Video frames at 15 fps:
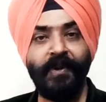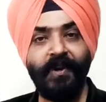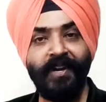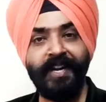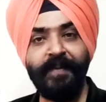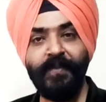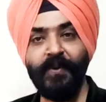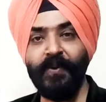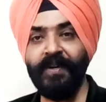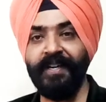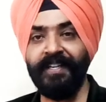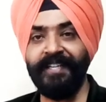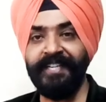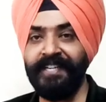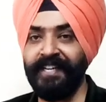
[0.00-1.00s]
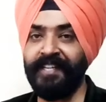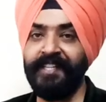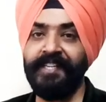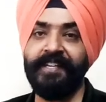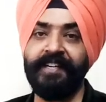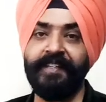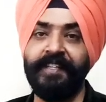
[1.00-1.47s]
और हम लोग ये
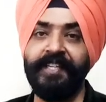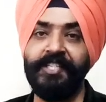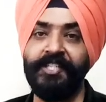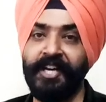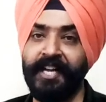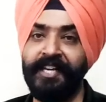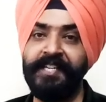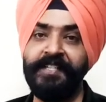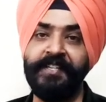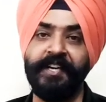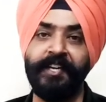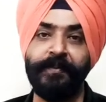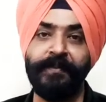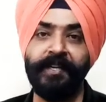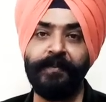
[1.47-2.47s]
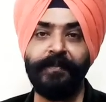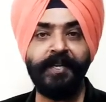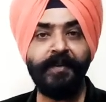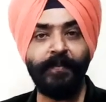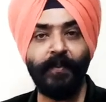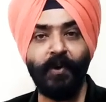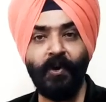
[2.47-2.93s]
करते करते जाने अनजाने में
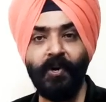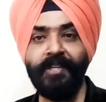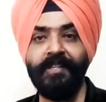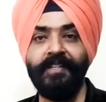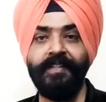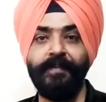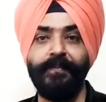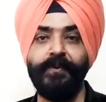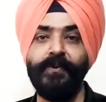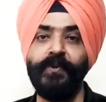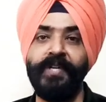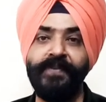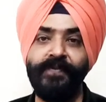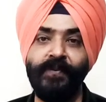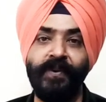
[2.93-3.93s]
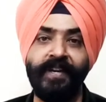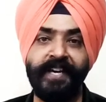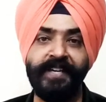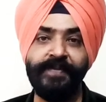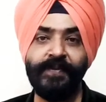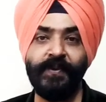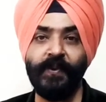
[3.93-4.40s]
अपनी बहुत ब्यूटीफुल
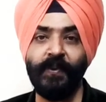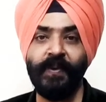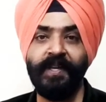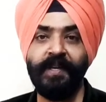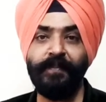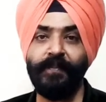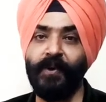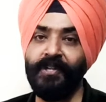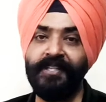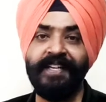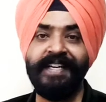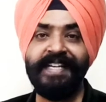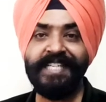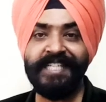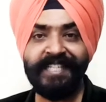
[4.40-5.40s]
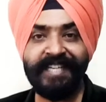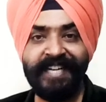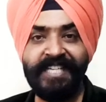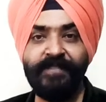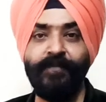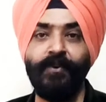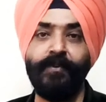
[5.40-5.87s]
लाइफ को बहुत
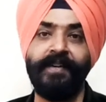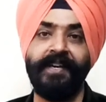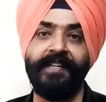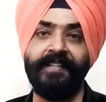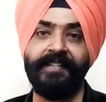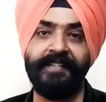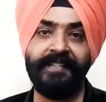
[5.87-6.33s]
स्ट्रेसफुल बना लेते